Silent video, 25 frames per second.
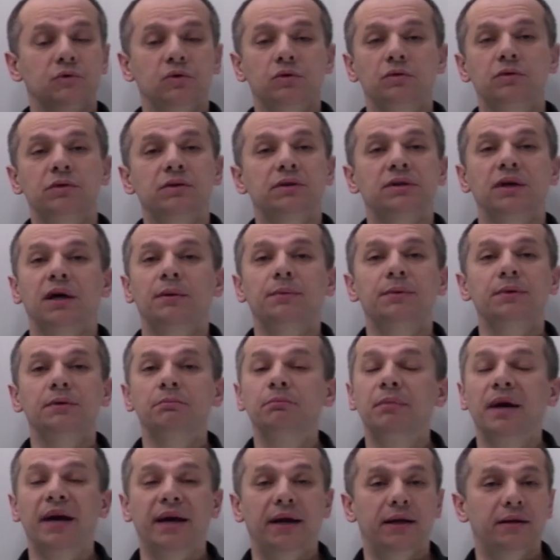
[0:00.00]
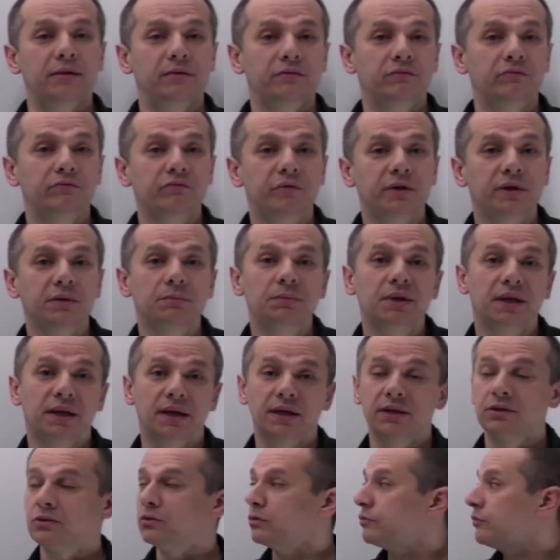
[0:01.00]
und damit beenden wir die
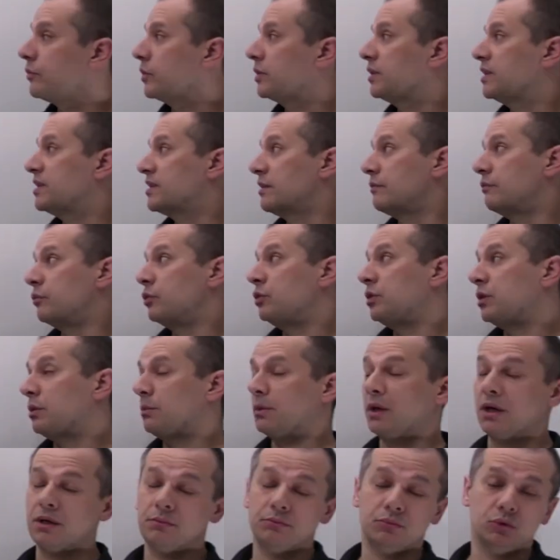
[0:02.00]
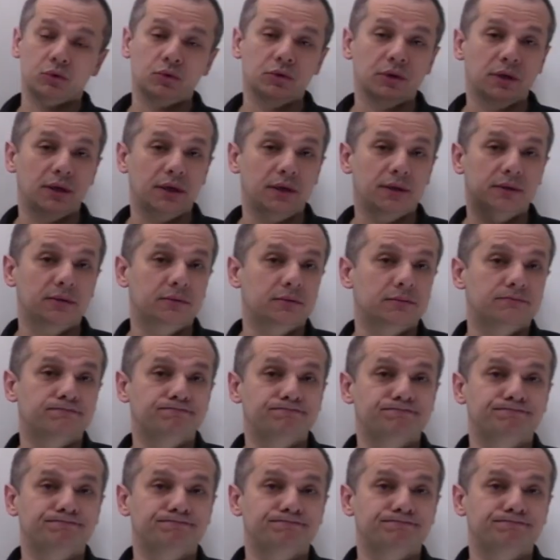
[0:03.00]
Berechnung von dieser wunderbaren Druckgleichung.